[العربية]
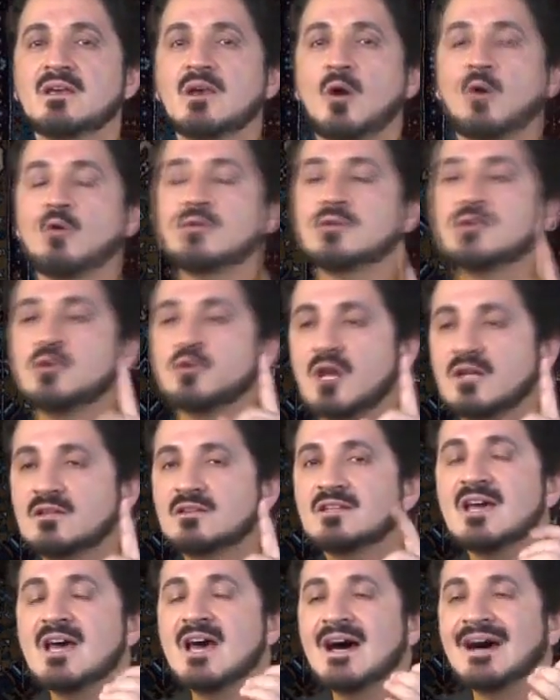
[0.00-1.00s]
يقول
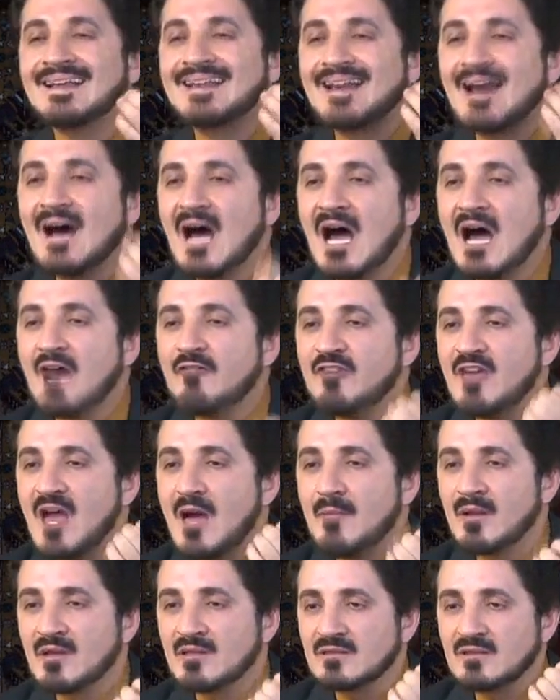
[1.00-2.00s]
ديورانت راح
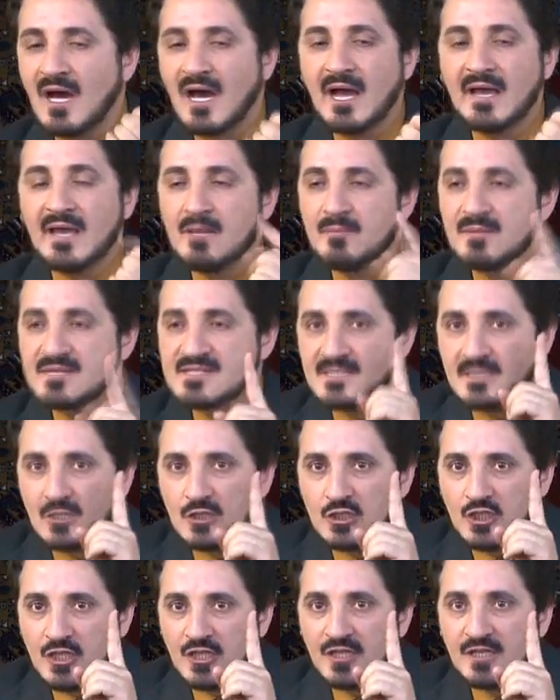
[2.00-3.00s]
فيها من الضحايا
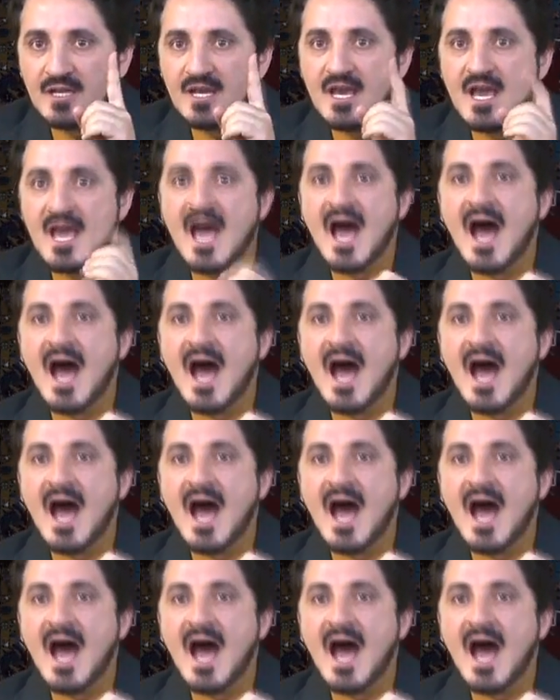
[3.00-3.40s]
المسيحيين